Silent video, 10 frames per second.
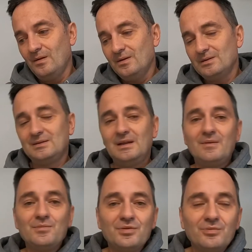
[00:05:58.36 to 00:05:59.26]

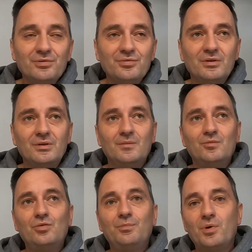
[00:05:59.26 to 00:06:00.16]
zastanawiam się właśnie,
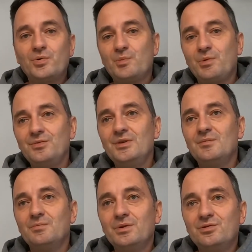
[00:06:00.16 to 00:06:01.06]
czy porter powinien
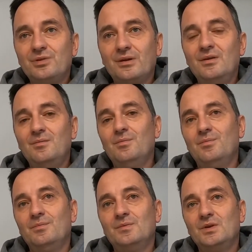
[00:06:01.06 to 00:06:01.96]
być taki
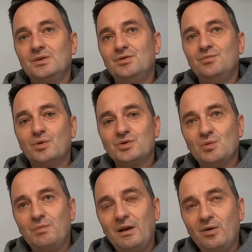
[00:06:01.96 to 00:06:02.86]
mm, dosyć mocno
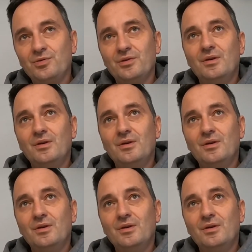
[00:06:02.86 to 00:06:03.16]
palony.